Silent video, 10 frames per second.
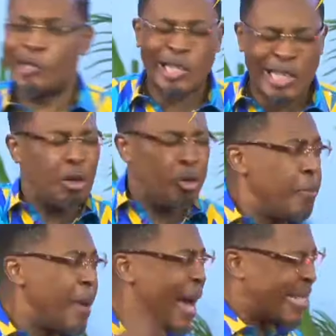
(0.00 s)
es cette
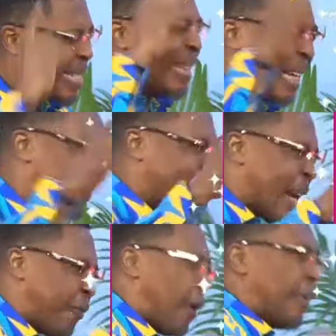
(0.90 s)
lumière qui s'est élevée dans
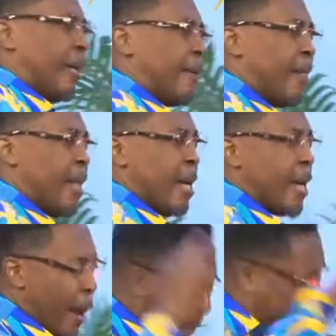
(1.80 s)
la famille.
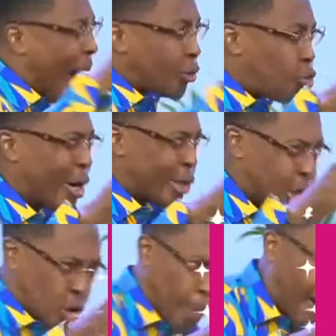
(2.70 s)
Et par toi,
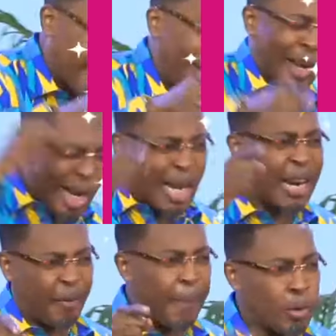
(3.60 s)
justement, les gens de
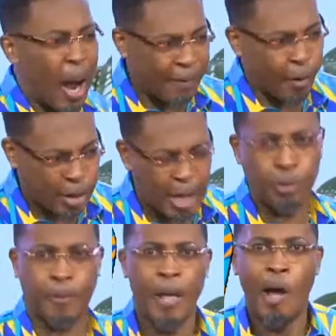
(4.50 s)
la famille doivent arriver au
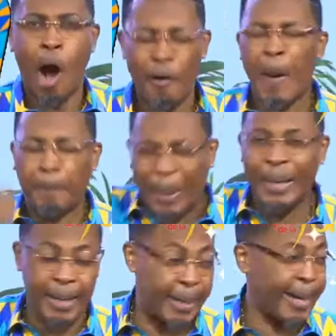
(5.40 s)
salut. On va
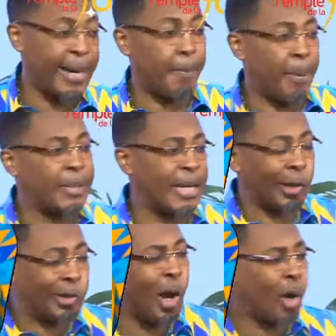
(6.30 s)
prier. Regardez, la Bible dit dans 2